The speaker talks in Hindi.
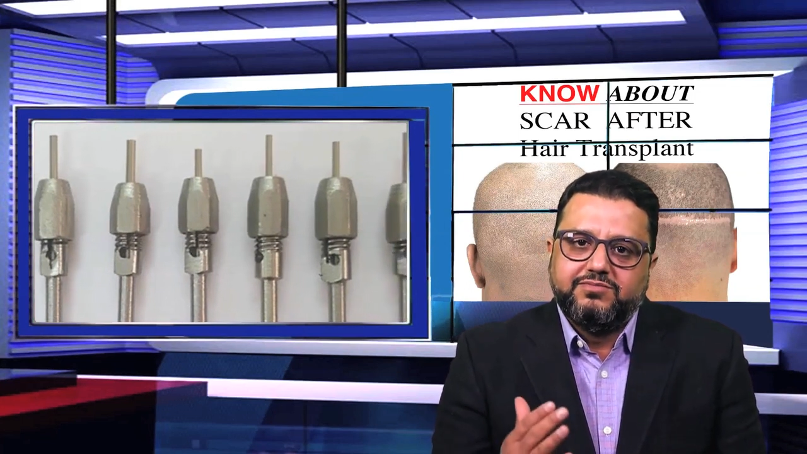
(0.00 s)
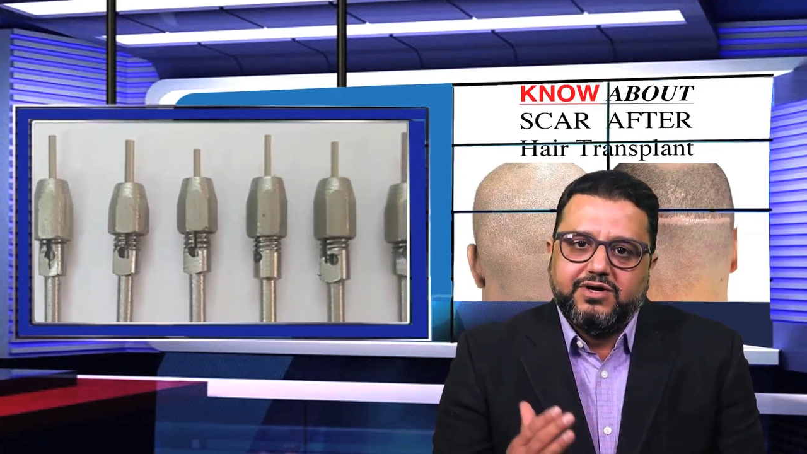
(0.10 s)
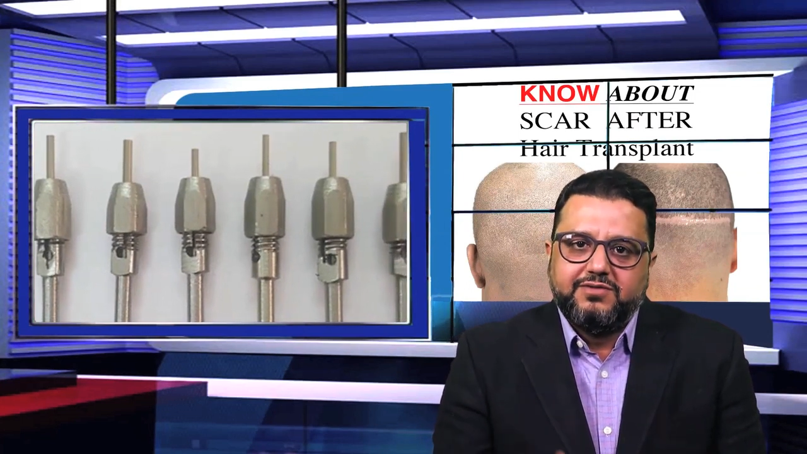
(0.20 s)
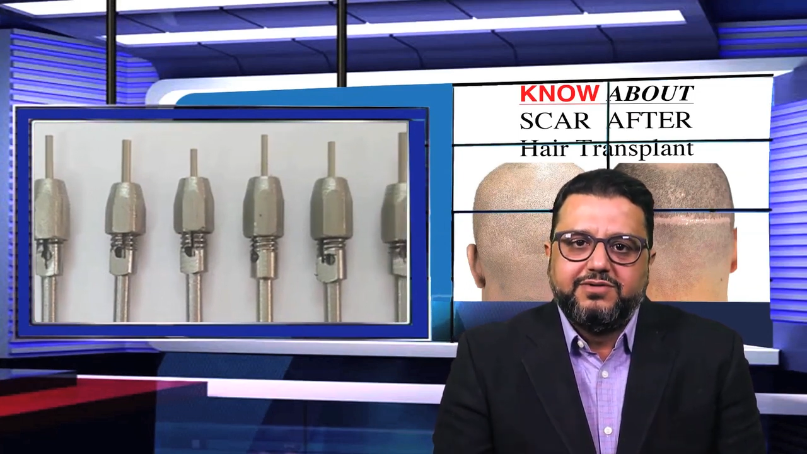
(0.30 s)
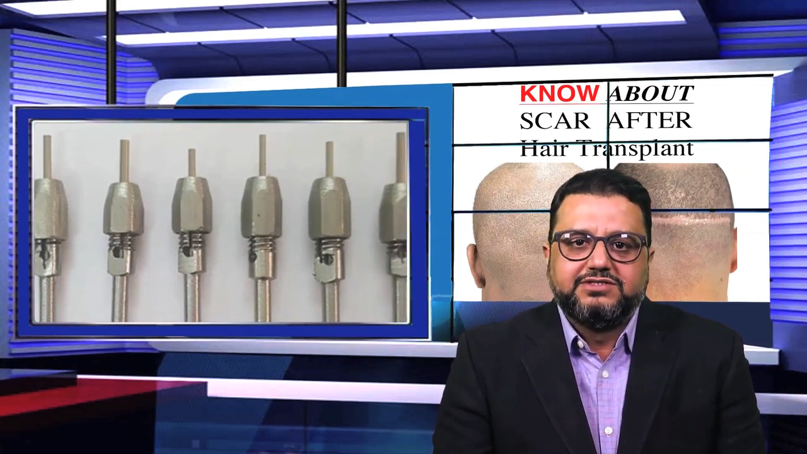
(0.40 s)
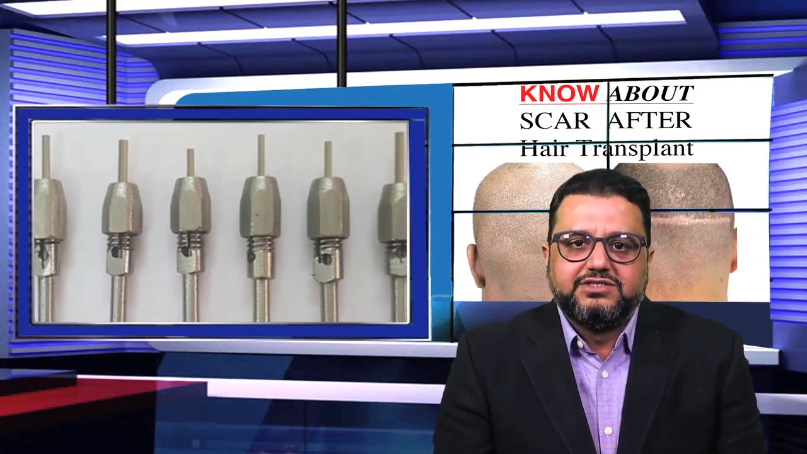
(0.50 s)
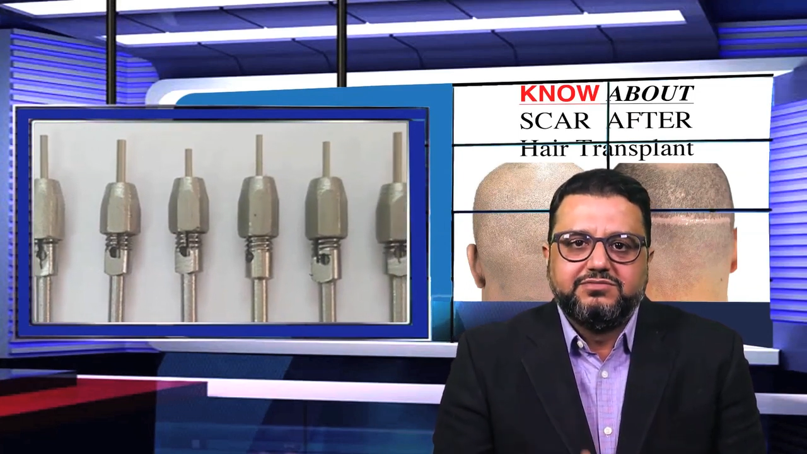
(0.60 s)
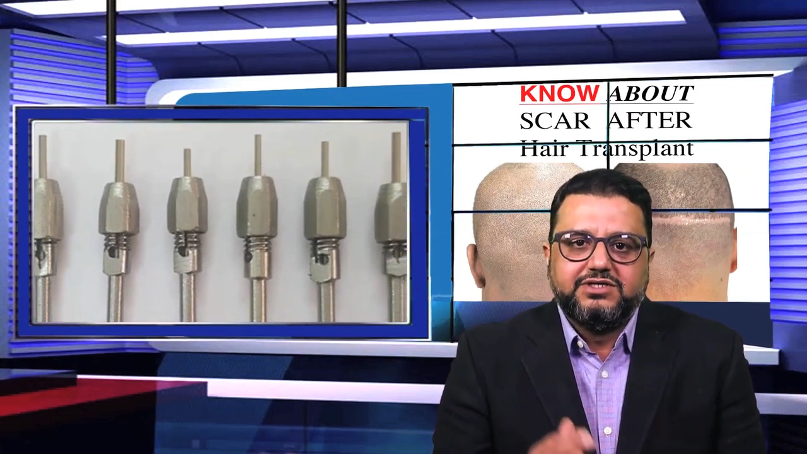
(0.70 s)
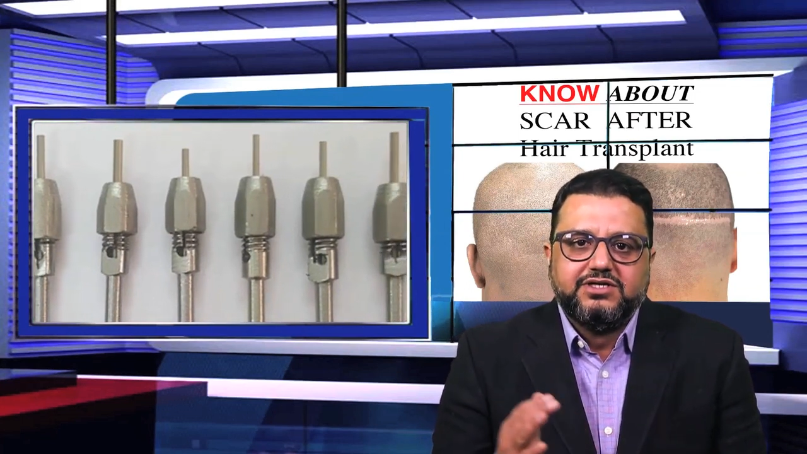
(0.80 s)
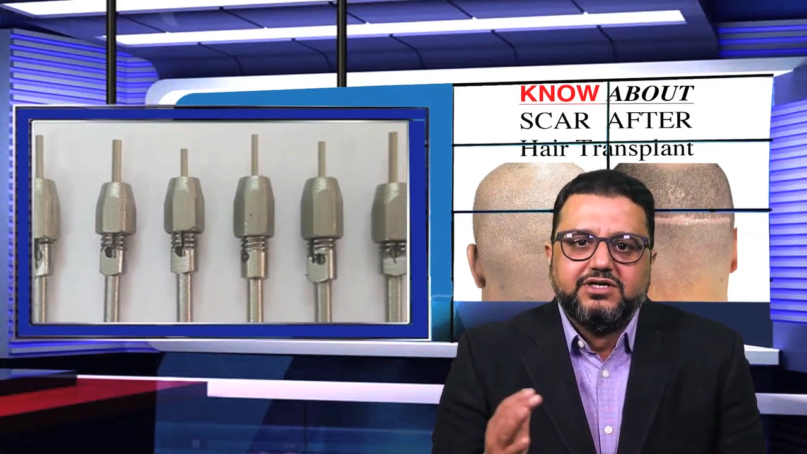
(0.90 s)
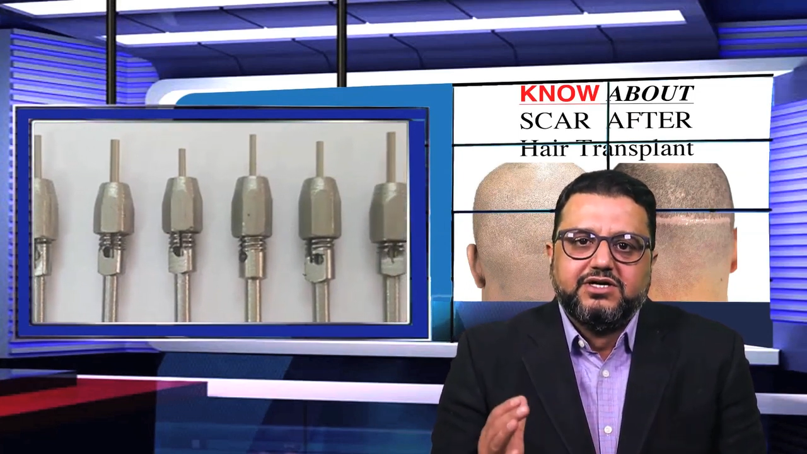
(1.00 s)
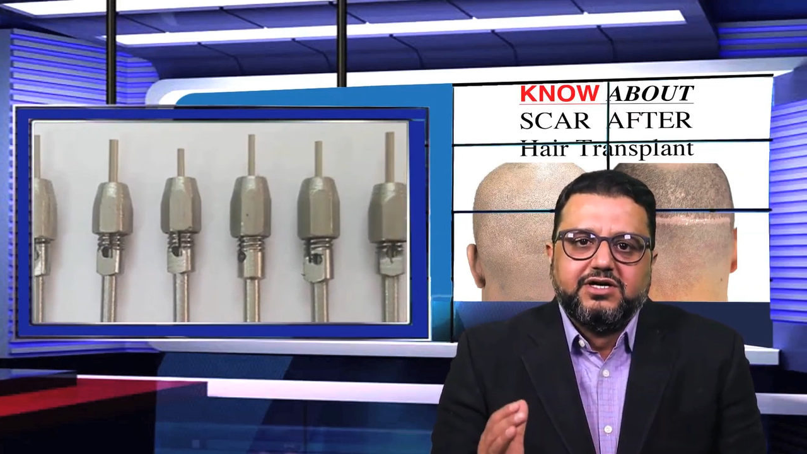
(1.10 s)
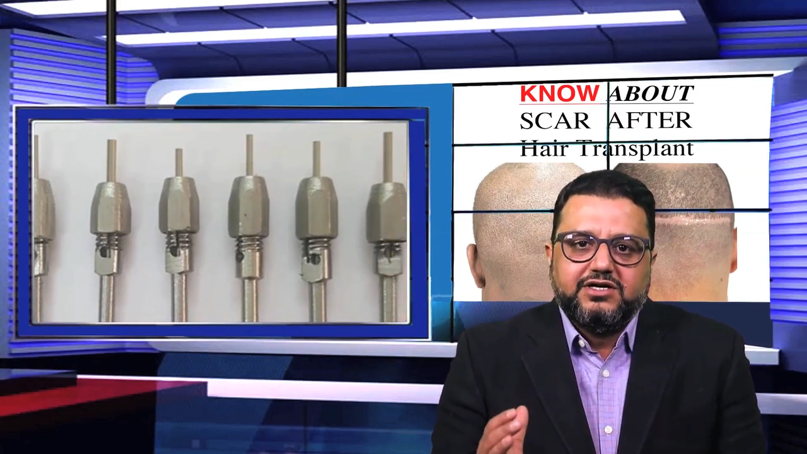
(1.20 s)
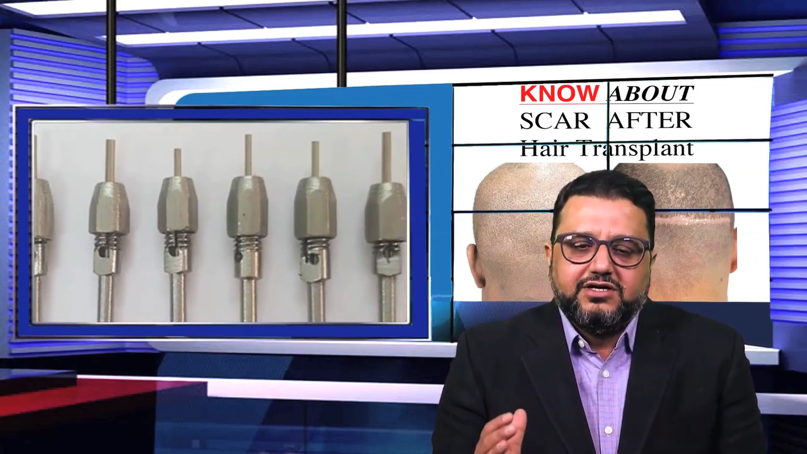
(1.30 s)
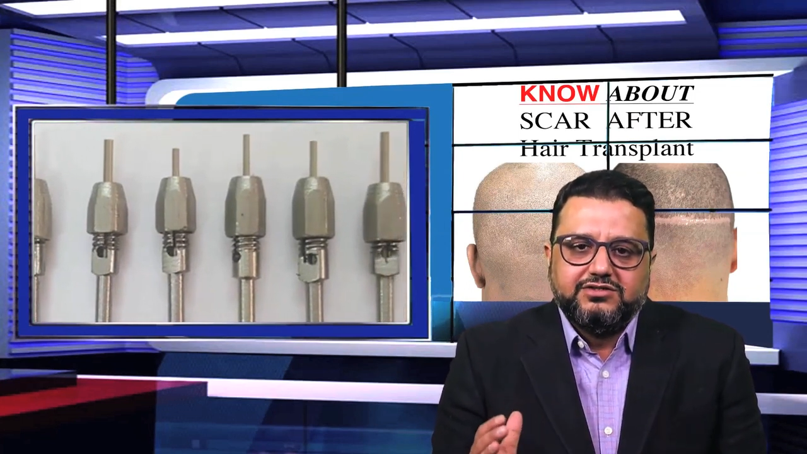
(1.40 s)
हर पेशेंट
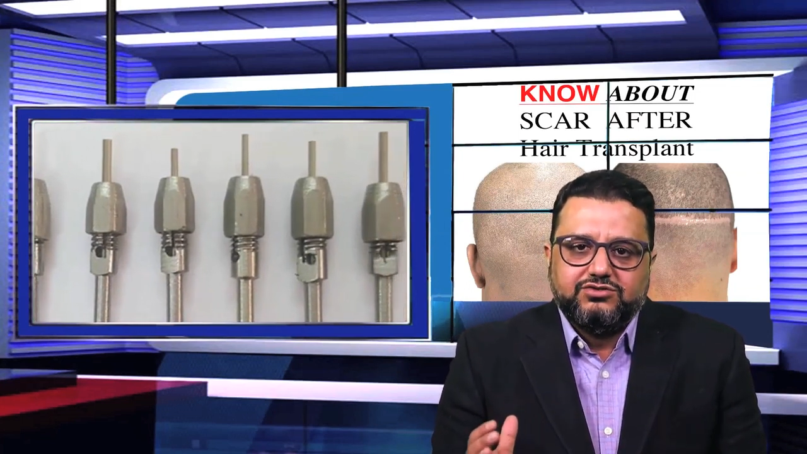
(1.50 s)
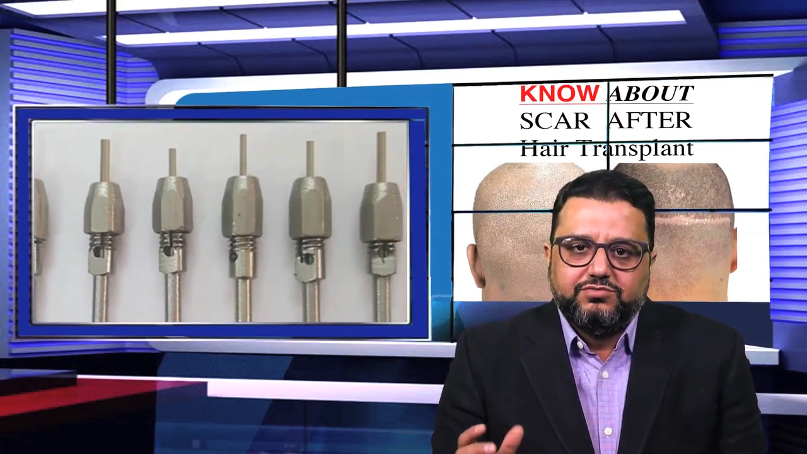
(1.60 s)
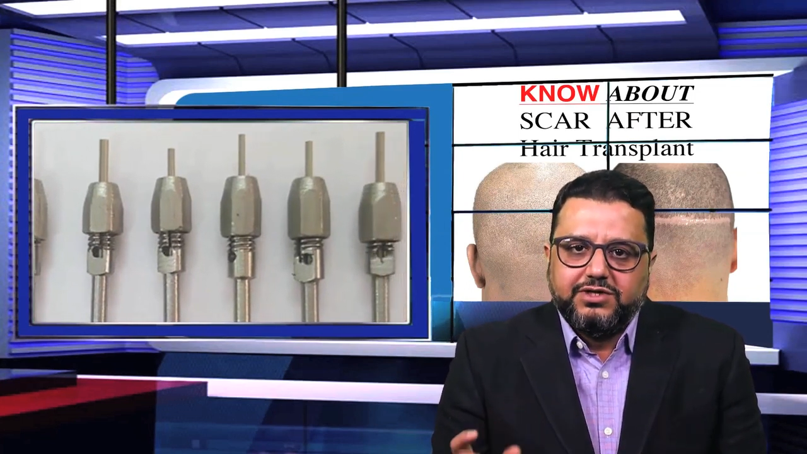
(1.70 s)
में जो